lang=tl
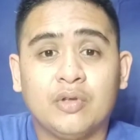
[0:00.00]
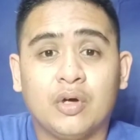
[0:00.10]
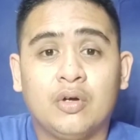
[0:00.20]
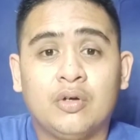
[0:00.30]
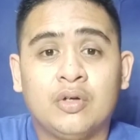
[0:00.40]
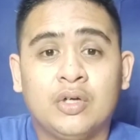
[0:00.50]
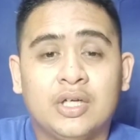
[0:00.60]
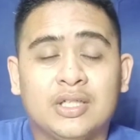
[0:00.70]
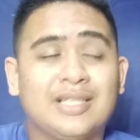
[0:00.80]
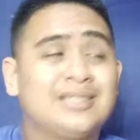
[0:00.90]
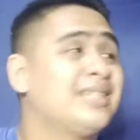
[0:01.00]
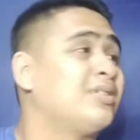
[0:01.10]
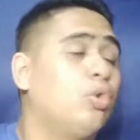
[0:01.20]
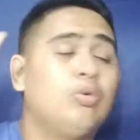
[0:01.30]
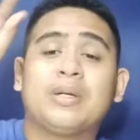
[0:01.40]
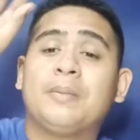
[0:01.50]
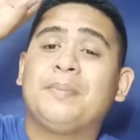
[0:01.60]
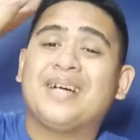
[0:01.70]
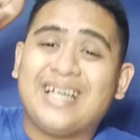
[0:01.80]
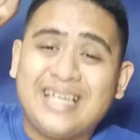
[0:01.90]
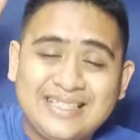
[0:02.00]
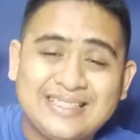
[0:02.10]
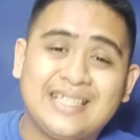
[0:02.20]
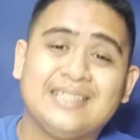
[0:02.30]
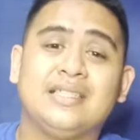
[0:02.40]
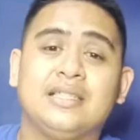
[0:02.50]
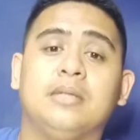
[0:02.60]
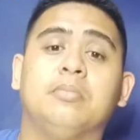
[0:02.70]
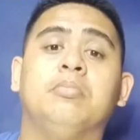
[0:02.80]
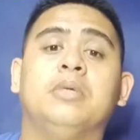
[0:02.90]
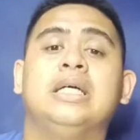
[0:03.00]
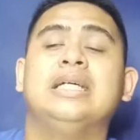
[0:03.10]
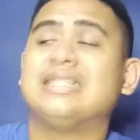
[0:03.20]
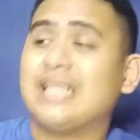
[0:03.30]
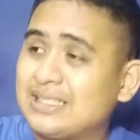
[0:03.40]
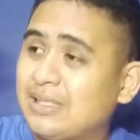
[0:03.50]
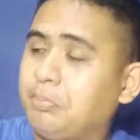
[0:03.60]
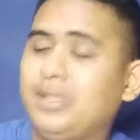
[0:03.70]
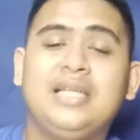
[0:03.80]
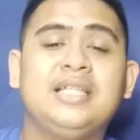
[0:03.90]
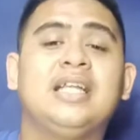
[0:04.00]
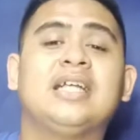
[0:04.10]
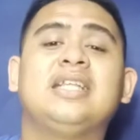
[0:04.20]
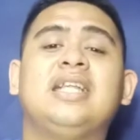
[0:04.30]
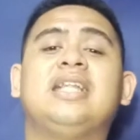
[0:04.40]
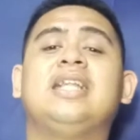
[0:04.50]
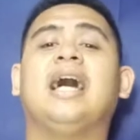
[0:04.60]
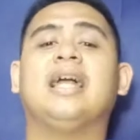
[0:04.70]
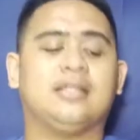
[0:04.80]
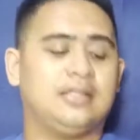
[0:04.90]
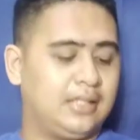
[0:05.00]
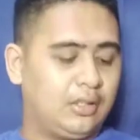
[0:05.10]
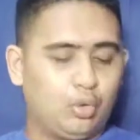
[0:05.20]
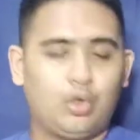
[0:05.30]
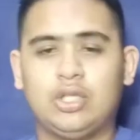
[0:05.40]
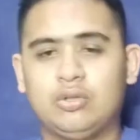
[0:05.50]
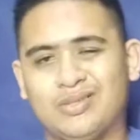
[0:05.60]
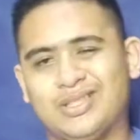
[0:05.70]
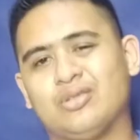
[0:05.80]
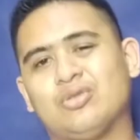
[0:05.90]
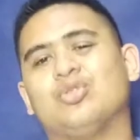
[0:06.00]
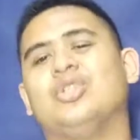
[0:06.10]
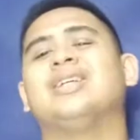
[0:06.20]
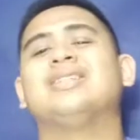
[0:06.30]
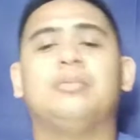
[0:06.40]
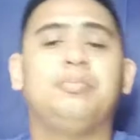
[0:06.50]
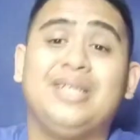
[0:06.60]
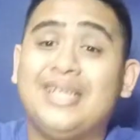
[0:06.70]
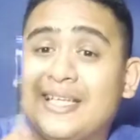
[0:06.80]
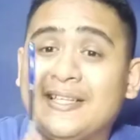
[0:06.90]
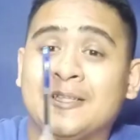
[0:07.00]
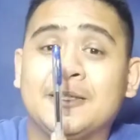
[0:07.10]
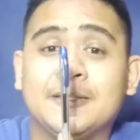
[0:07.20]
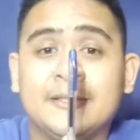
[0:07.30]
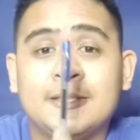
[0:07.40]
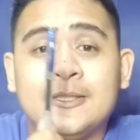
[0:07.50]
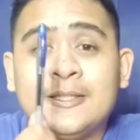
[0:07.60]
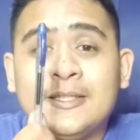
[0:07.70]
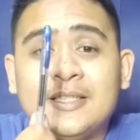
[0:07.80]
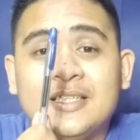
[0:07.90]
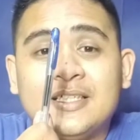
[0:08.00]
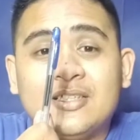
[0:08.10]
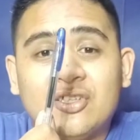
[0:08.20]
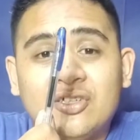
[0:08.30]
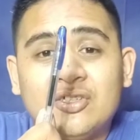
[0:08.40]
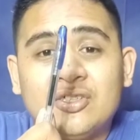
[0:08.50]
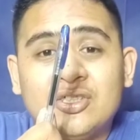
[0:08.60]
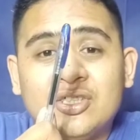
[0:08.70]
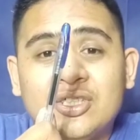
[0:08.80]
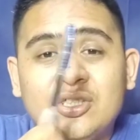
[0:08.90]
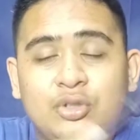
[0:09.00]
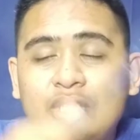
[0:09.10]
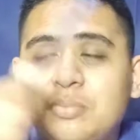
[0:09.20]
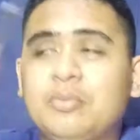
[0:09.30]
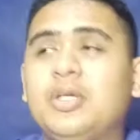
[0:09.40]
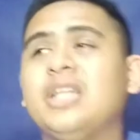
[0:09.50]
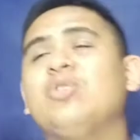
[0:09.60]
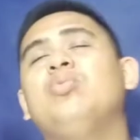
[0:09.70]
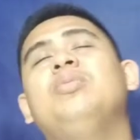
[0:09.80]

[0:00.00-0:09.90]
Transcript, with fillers: No? Na sa sobrang pagka-insensitive, sasabihin na lang nila lahat ng kung ano man ang gusto nilang sabihin. No? Hindi pong itong